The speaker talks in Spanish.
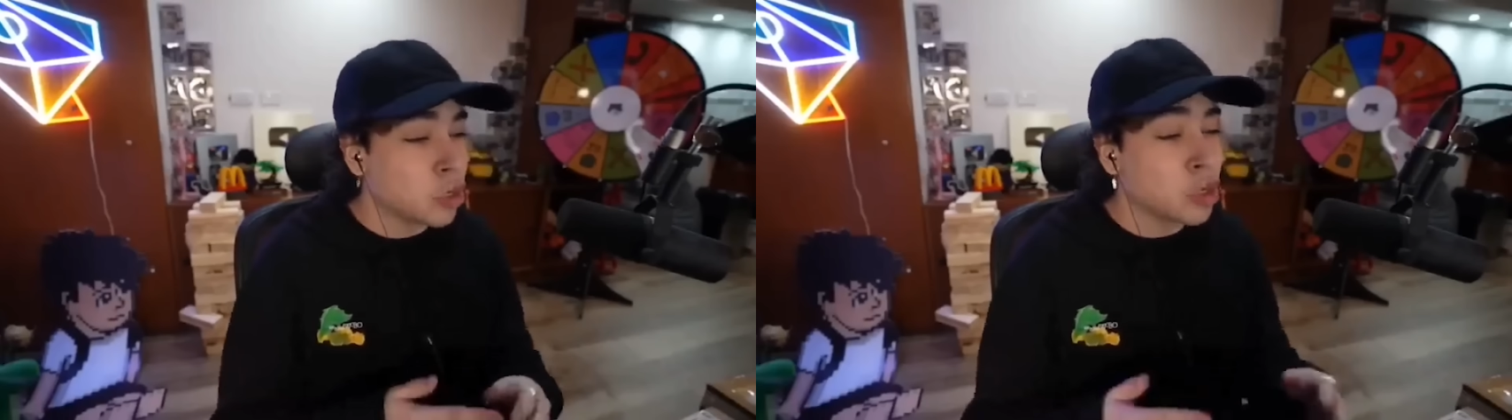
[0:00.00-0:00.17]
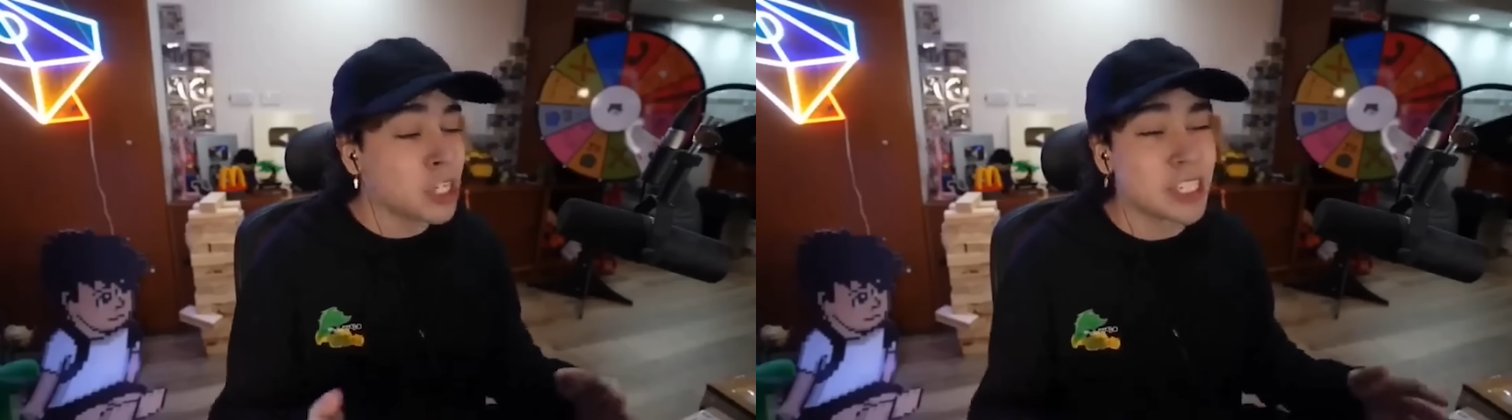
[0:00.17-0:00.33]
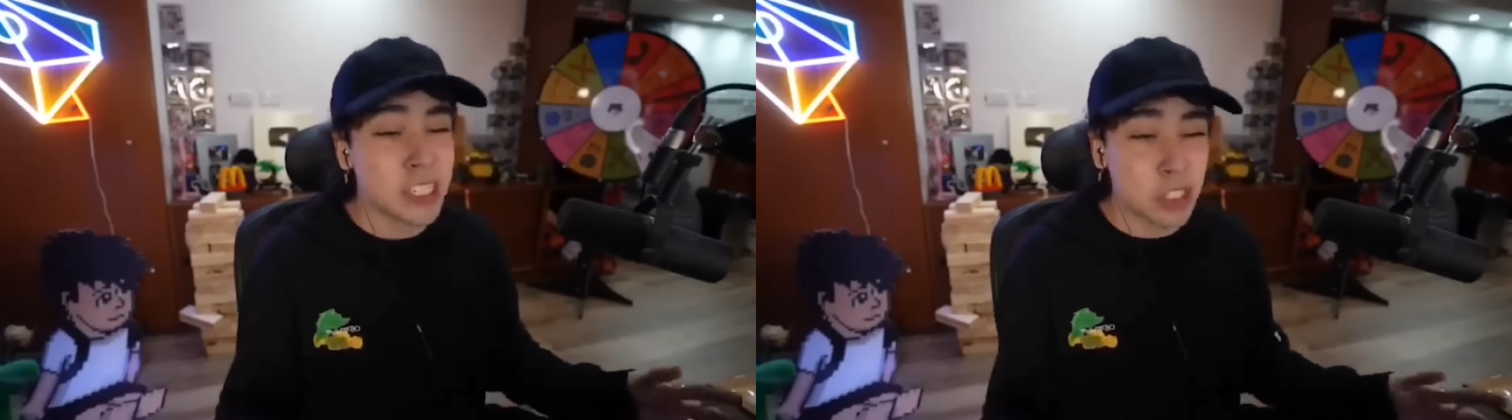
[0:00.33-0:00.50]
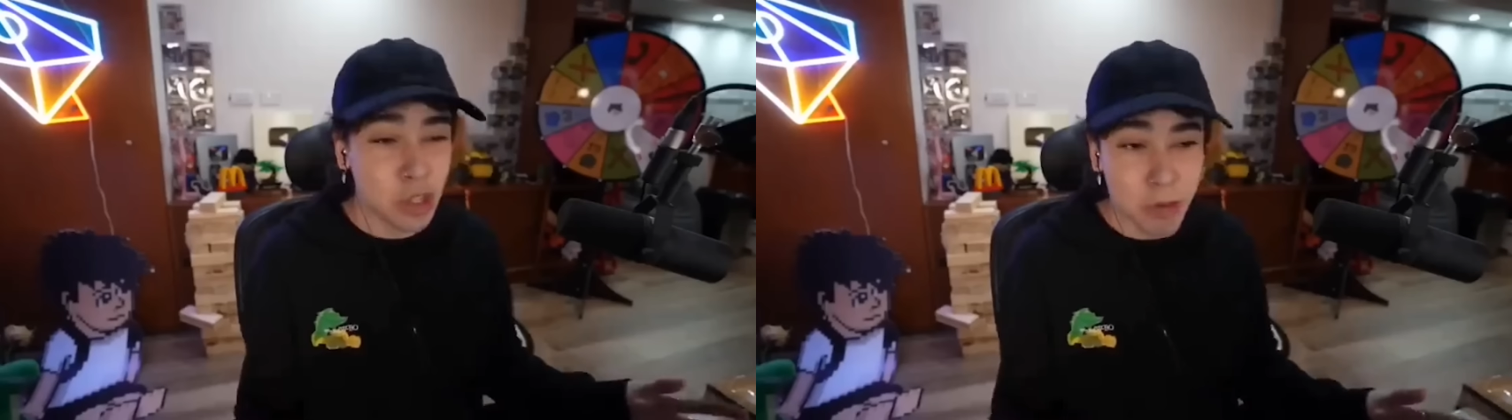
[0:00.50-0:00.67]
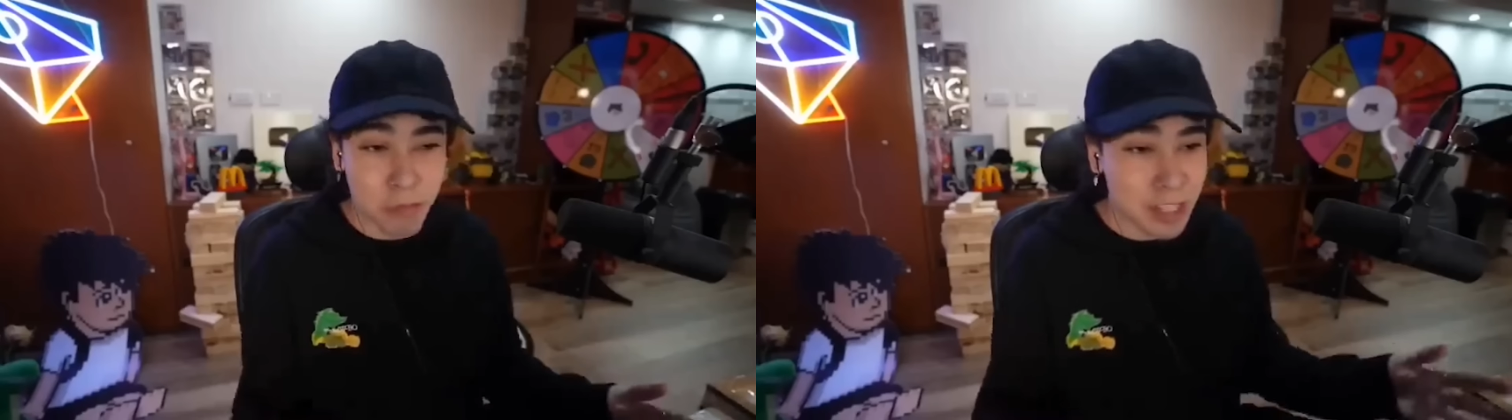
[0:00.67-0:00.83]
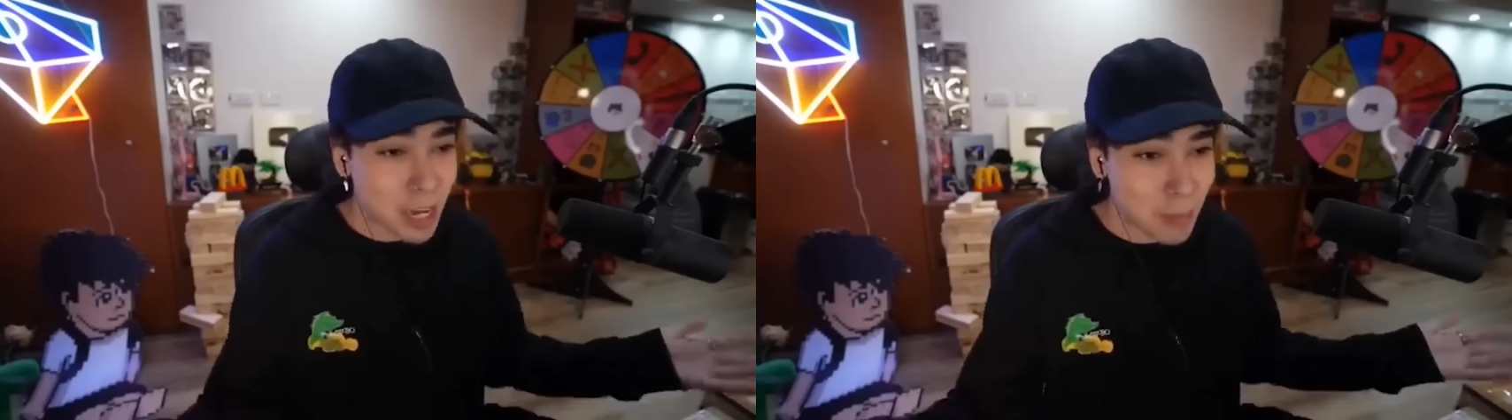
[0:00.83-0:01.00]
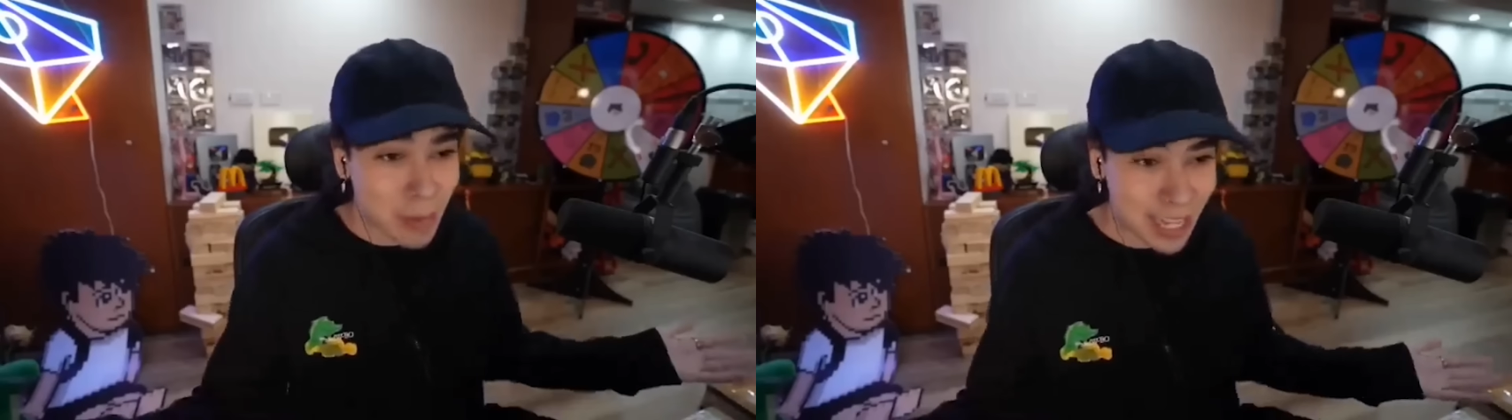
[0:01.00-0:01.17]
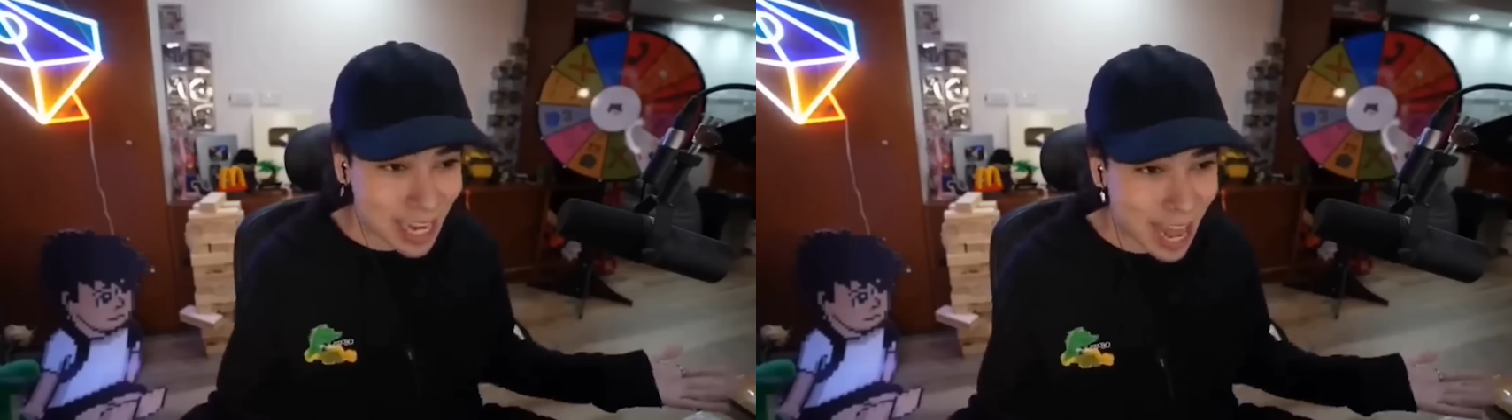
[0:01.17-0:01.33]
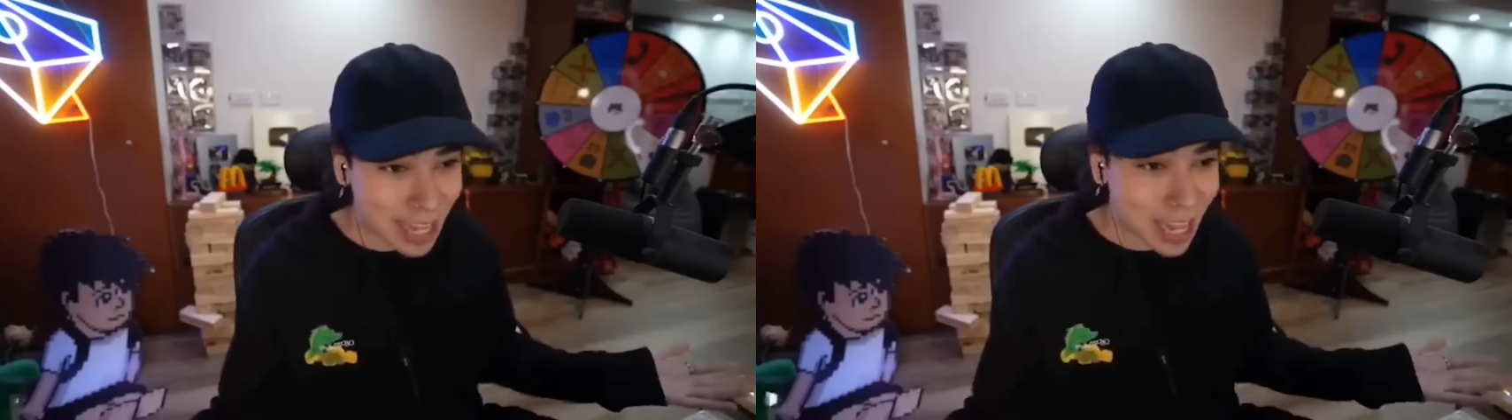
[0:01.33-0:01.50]
no necesito defenderme
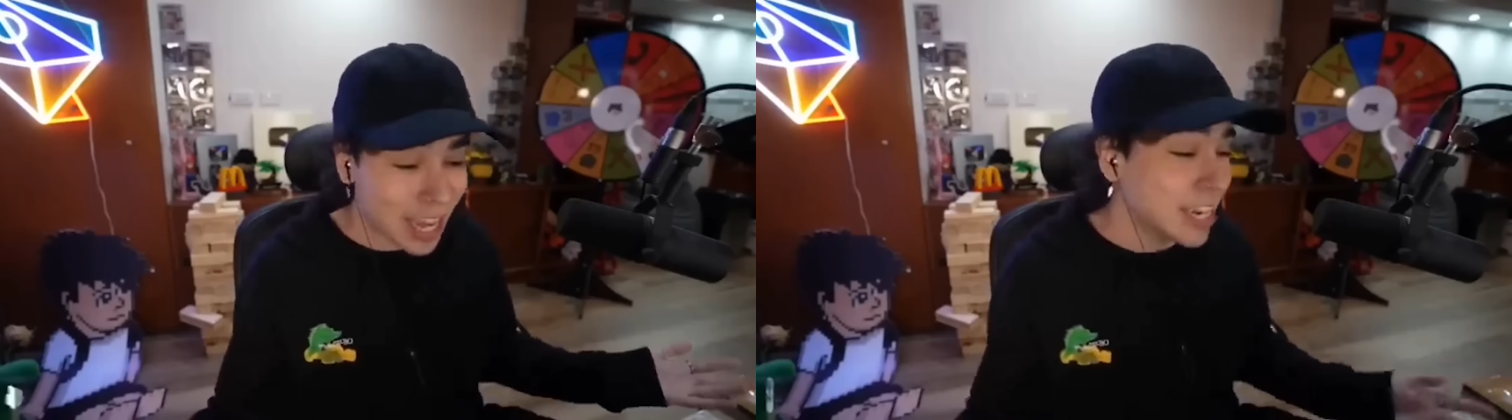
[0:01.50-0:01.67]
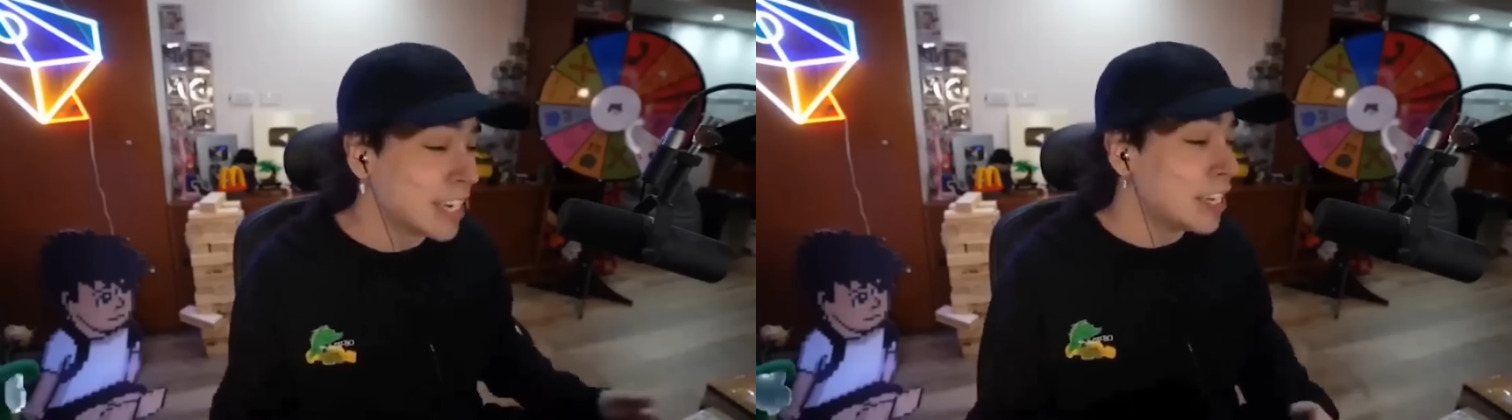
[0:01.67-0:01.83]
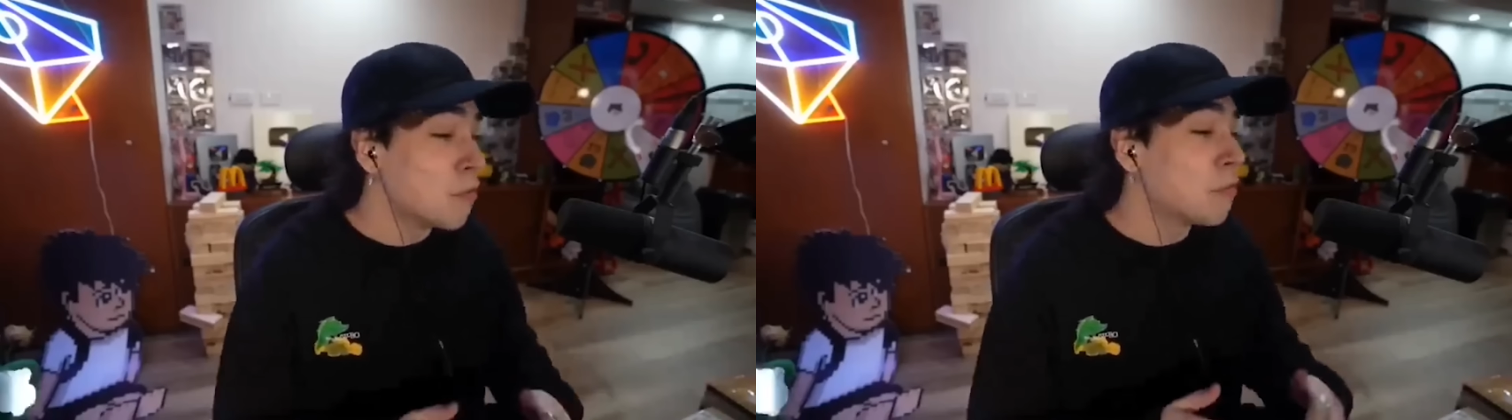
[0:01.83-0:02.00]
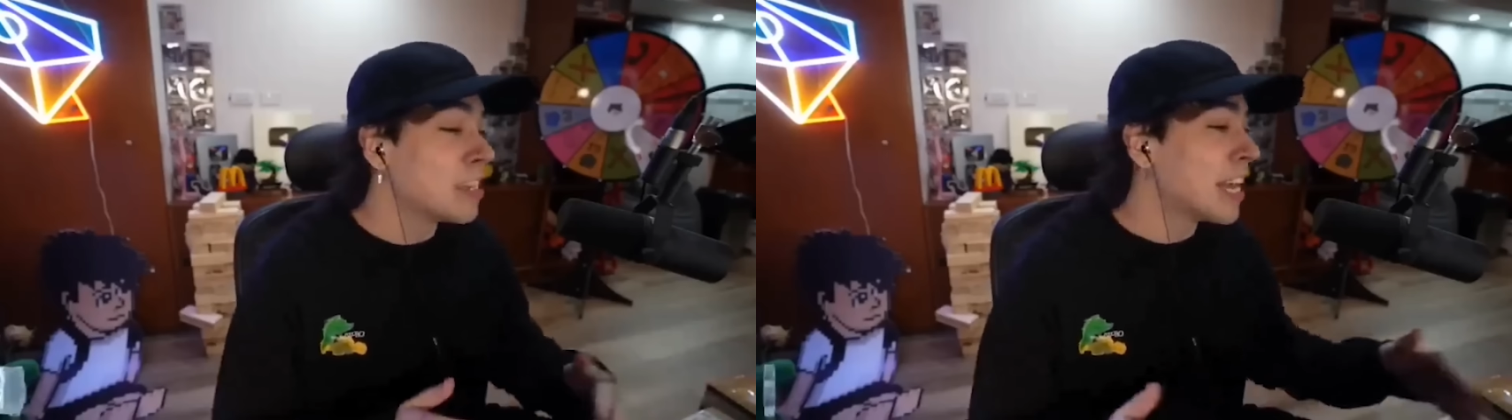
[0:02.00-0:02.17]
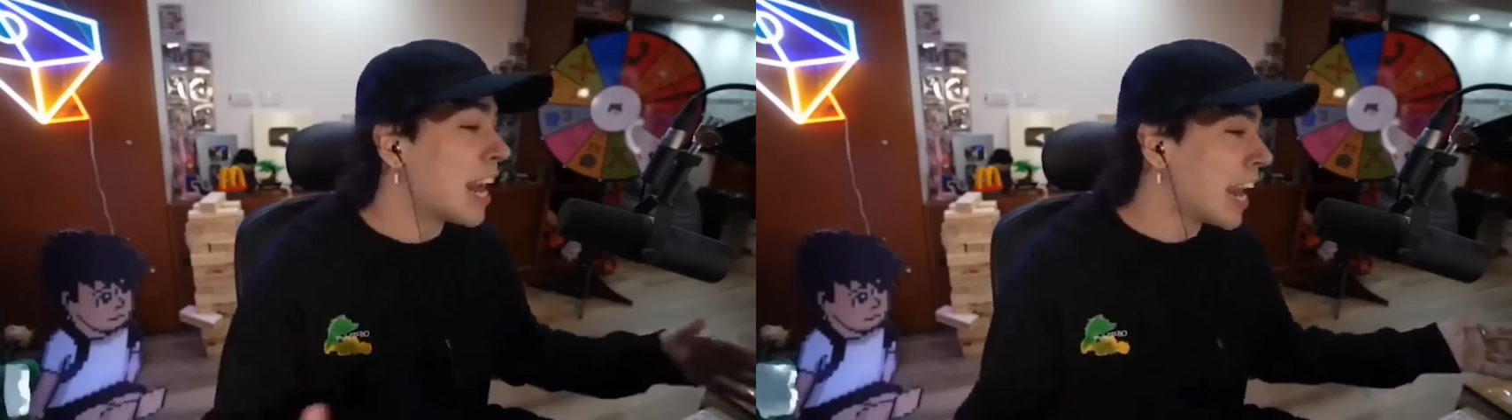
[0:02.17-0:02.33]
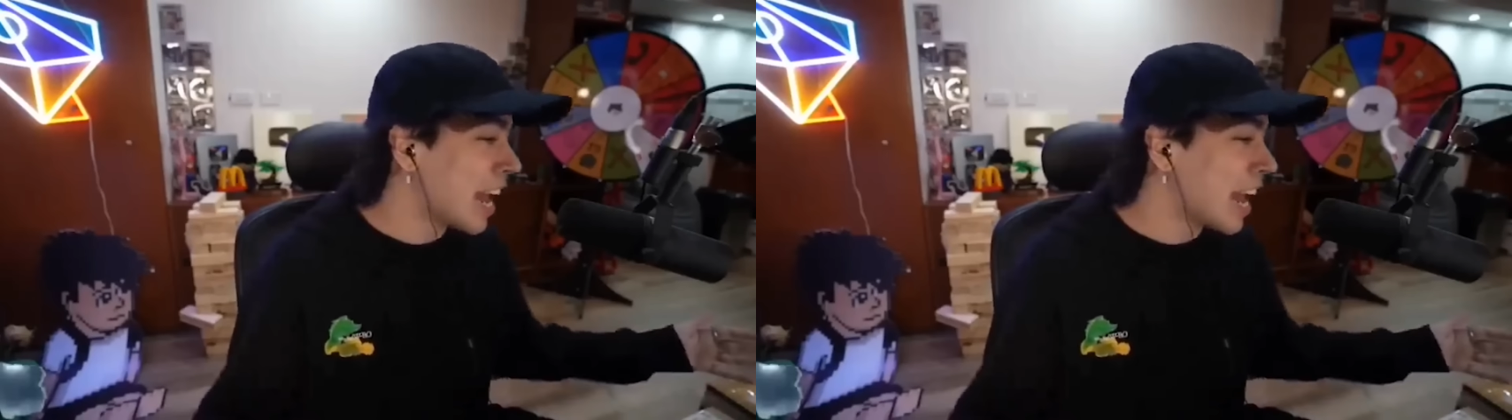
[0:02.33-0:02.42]
de nada, ni defender a